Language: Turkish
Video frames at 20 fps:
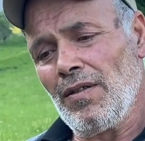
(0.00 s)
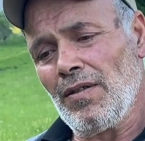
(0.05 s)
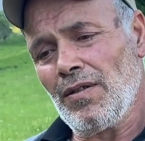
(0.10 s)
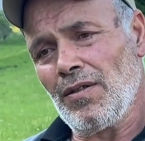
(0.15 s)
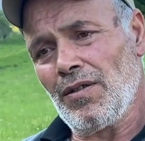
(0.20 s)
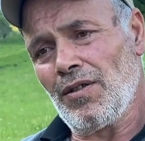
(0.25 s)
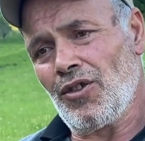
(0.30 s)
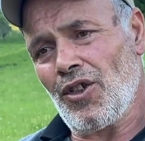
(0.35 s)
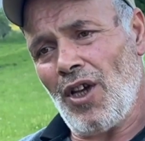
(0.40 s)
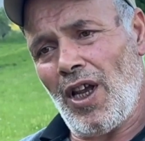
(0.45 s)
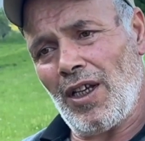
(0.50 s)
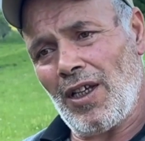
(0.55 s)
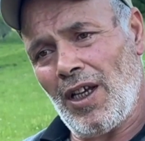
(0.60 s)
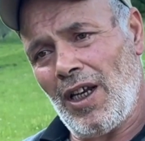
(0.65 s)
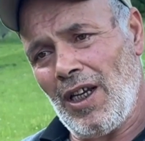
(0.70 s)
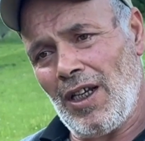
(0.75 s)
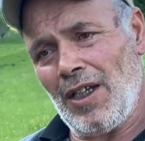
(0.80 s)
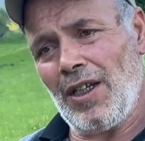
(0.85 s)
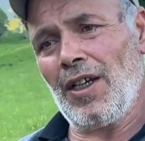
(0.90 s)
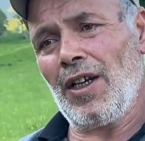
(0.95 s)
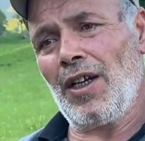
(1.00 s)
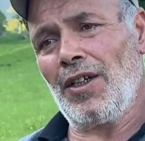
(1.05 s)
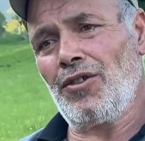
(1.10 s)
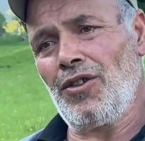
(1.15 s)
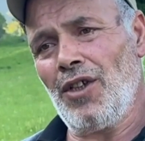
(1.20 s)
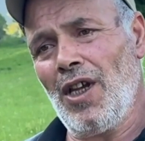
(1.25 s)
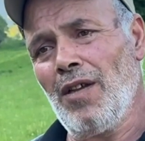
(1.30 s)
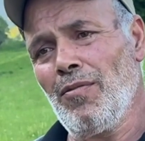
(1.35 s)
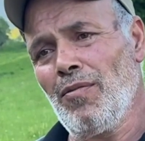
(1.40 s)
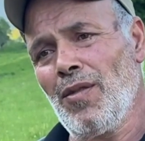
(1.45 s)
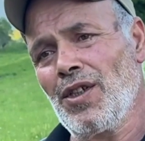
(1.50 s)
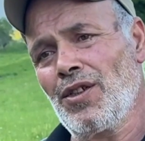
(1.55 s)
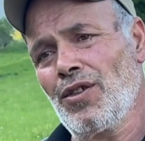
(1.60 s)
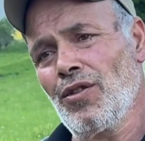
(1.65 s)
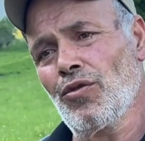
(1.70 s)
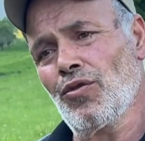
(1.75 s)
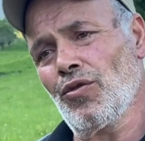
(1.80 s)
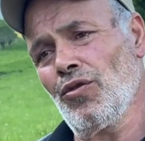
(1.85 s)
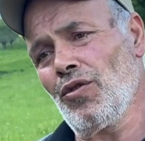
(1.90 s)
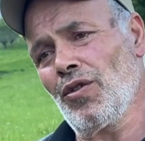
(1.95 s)
çalkalanarak gelmesi
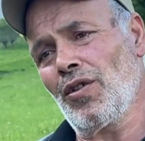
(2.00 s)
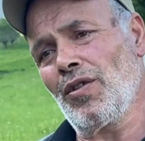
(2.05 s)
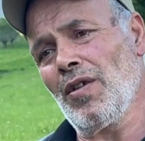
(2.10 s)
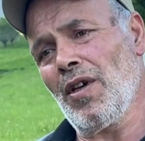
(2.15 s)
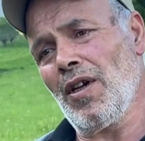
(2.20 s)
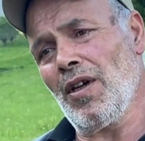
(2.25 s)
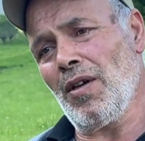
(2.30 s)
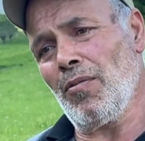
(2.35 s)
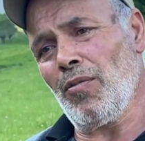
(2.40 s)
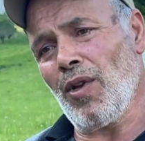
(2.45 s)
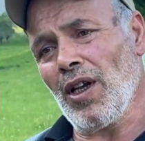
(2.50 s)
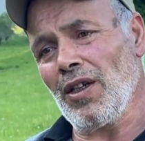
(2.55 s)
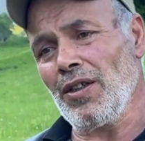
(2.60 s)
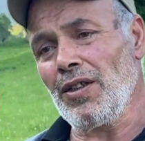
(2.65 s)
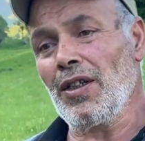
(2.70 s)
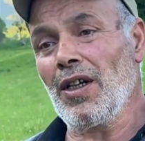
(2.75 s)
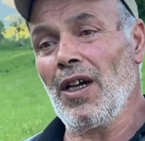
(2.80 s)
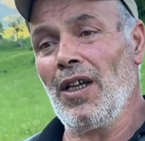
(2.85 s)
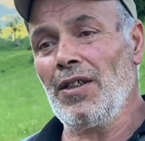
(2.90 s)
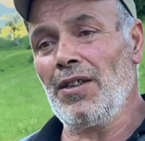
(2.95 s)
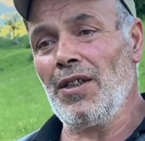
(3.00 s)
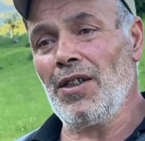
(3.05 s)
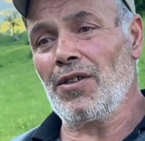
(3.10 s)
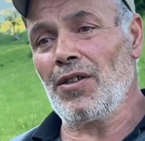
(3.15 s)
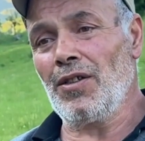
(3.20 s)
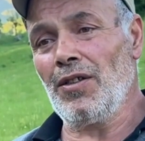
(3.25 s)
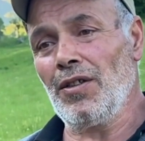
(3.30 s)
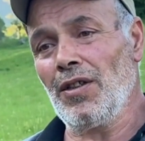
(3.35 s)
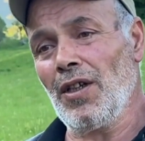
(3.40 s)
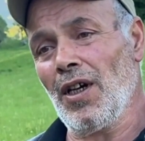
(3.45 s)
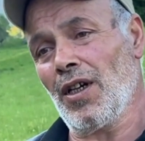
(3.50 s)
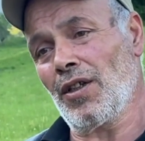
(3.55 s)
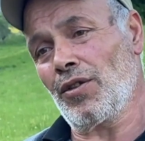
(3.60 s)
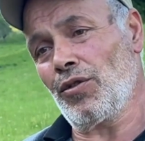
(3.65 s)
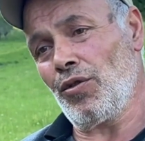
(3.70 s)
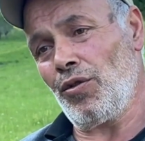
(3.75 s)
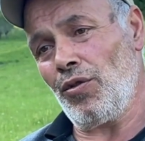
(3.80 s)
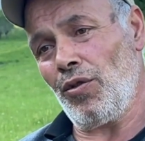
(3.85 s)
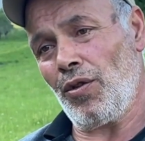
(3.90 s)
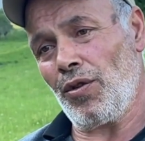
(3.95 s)
suyun e, balığın kalitesini de
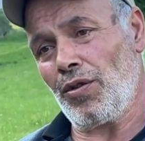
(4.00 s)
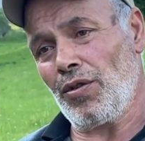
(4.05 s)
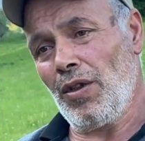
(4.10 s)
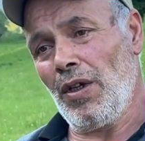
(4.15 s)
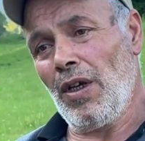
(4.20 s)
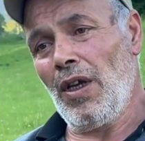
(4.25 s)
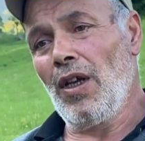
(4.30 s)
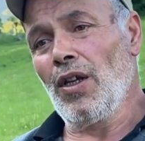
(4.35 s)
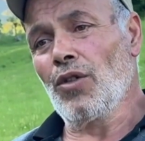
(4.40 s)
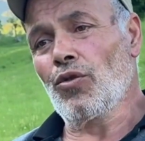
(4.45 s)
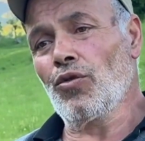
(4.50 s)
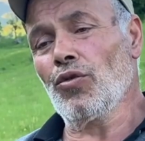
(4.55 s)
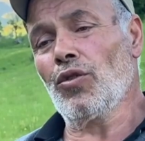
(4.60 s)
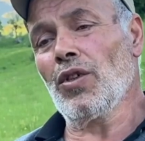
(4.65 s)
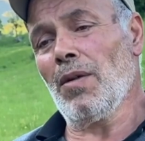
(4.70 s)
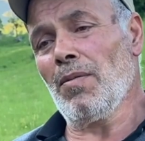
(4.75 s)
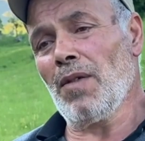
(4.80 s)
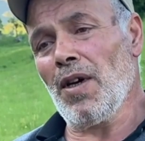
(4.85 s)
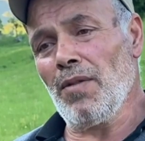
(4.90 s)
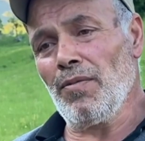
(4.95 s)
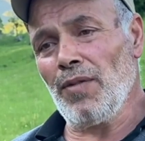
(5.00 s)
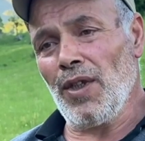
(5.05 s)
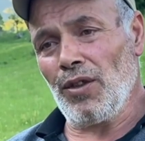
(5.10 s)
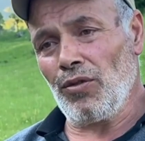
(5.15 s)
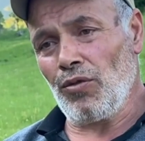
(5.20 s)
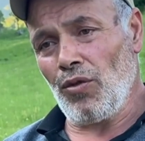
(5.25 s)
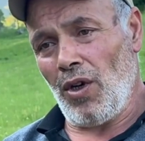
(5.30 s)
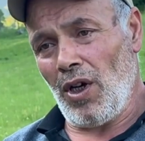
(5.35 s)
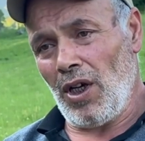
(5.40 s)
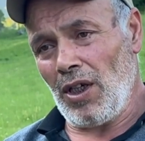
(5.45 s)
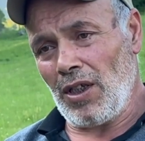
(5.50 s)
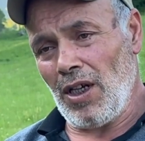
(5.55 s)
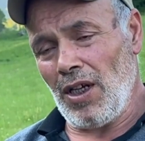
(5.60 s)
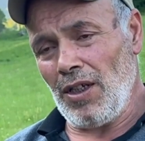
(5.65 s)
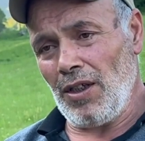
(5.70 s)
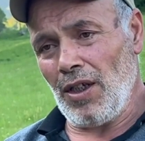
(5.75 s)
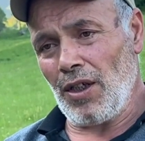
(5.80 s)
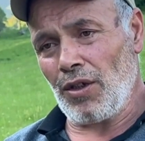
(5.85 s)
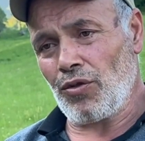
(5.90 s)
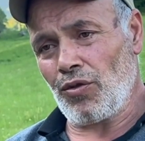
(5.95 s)
artırıyor. Su tamamen doğal
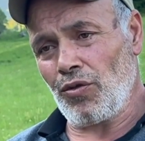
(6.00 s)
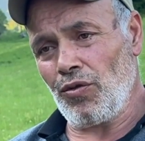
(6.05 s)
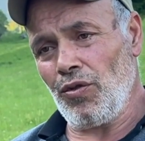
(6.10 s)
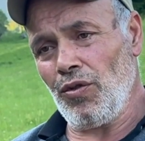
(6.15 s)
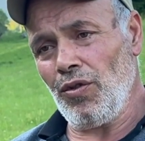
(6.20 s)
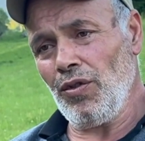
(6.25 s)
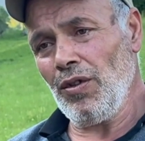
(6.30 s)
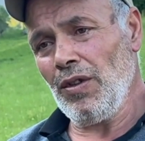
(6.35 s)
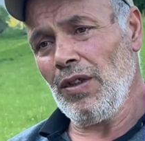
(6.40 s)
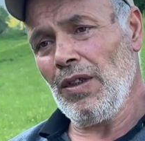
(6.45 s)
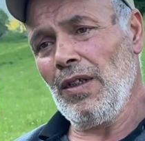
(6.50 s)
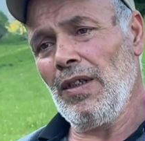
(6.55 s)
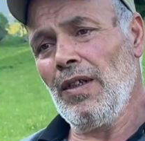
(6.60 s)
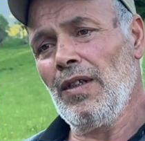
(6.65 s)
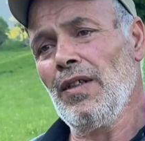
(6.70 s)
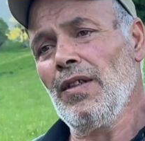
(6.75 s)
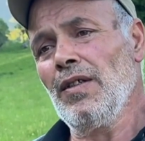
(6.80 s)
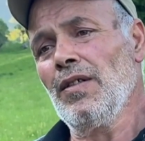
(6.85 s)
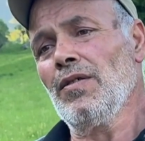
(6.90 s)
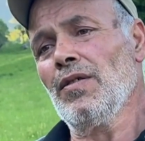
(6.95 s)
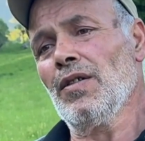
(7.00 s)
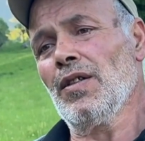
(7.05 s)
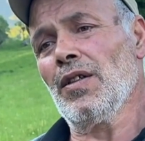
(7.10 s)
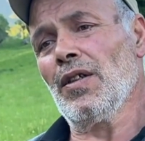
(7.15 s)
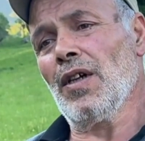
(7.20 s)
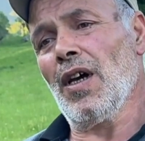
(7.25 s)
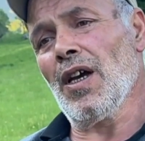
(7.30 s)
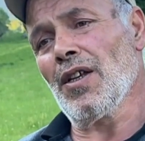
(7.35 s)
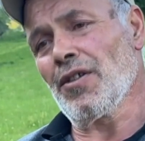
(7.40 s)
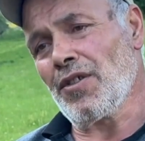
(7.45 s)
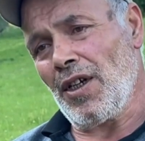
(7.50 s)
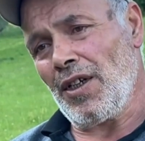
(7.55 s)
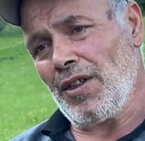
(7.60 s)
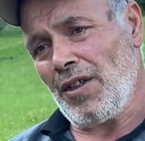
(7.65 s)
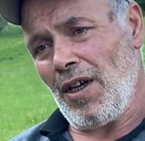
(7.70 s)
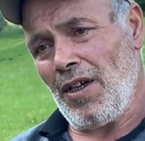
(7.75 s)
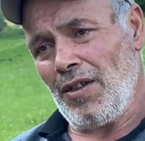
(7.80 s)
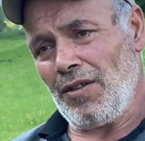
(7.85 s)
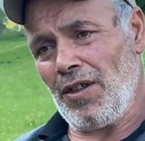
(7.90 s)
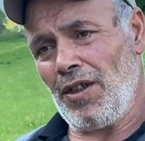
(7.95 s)
kaynak suyu. E, Anzer
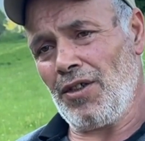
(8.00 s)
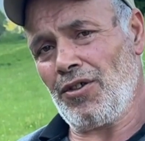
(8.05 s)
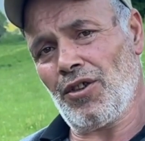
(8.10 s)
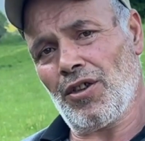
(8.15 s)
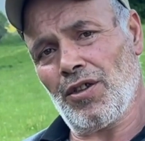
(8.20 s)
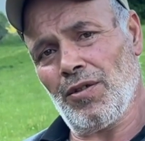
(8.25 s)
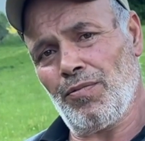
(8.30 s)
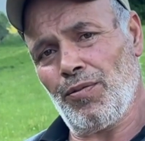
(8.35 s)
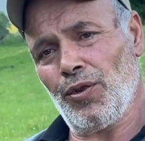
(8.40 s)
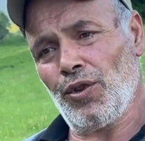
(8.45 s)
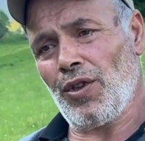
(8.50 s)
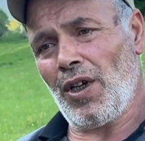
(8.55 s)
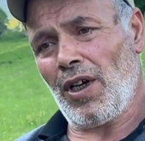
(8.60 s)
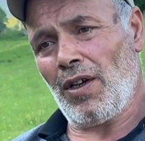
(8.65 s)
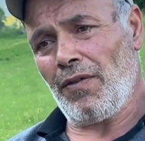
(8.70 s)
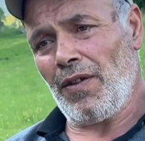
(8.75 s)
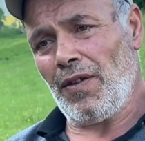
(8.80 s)
Dağı'ndan çıkıp bu tarafa